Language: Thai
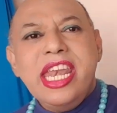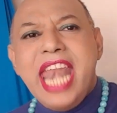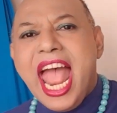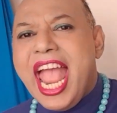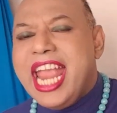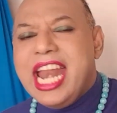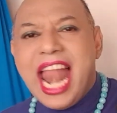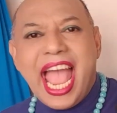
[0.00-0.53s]

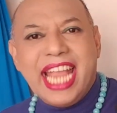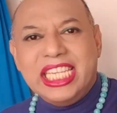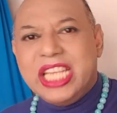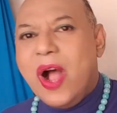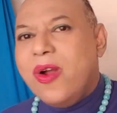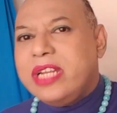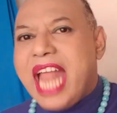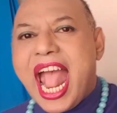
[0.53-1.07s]
ได้หลาย
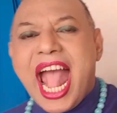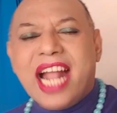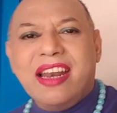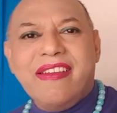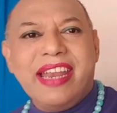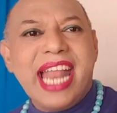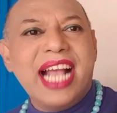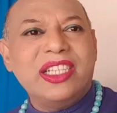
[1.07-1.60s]
ช่องทางเล
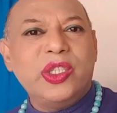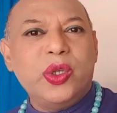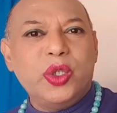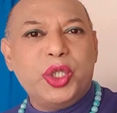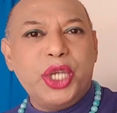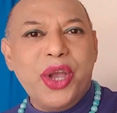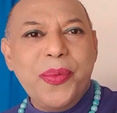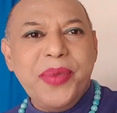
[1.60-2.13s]
ยทางโซ
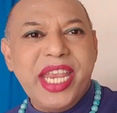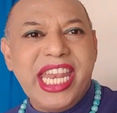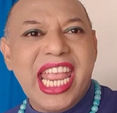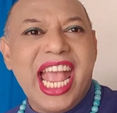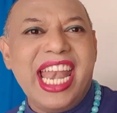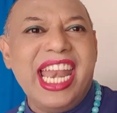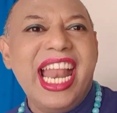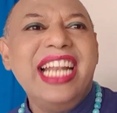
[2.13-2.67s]
เชียลมีเดี
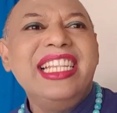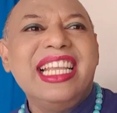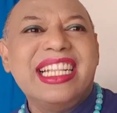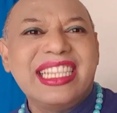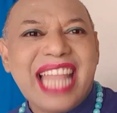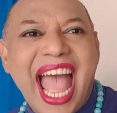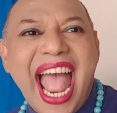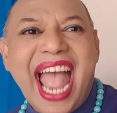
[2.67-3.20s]
ยในด้าน
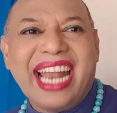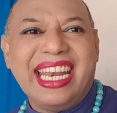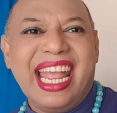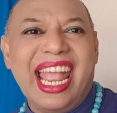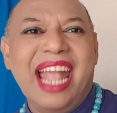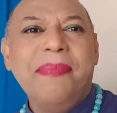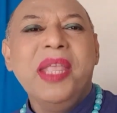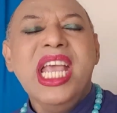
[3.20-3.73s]
ต่างๆ
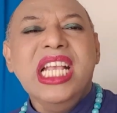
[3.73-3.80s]
นะ